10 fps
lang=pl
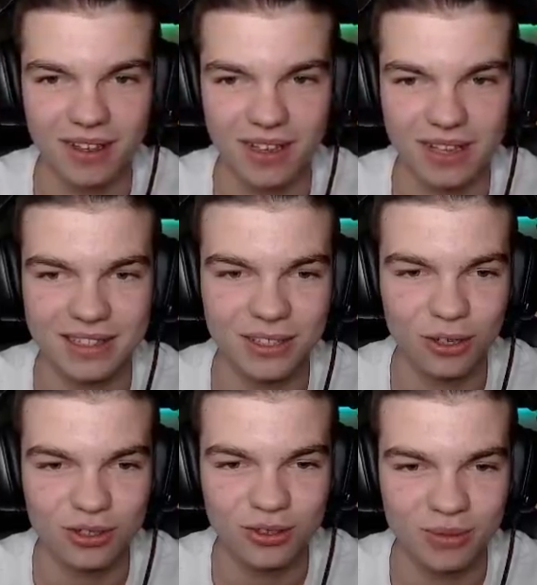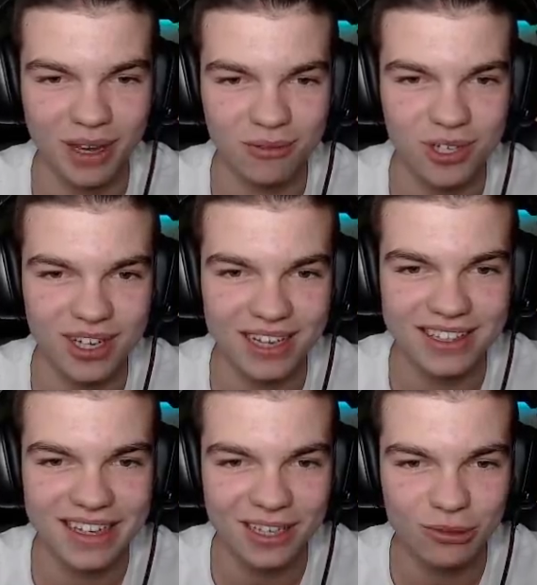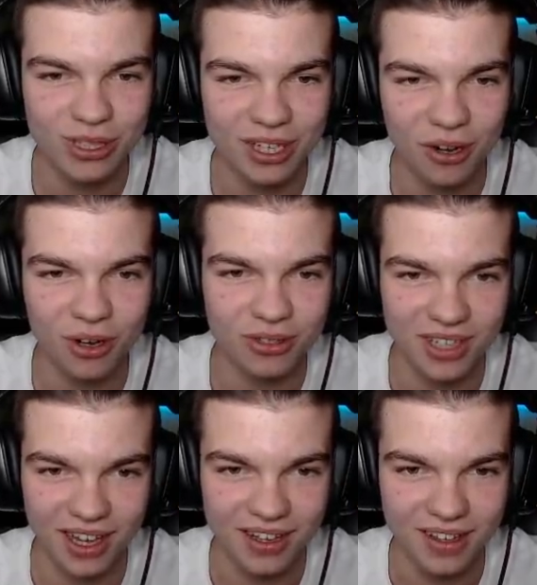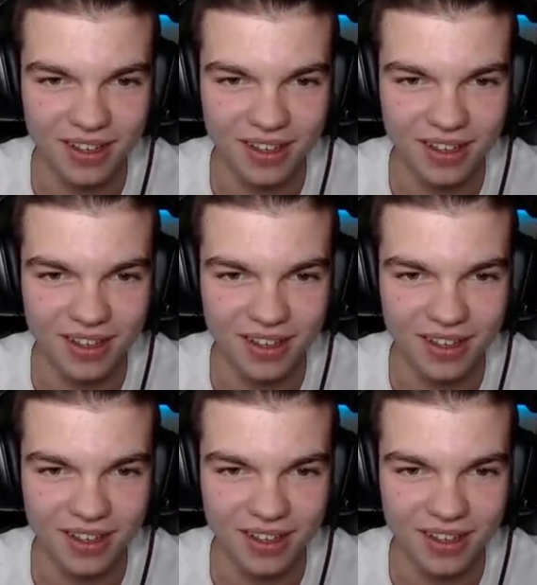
Katy, kot tu miałczy. Katy, ratuj tego kota.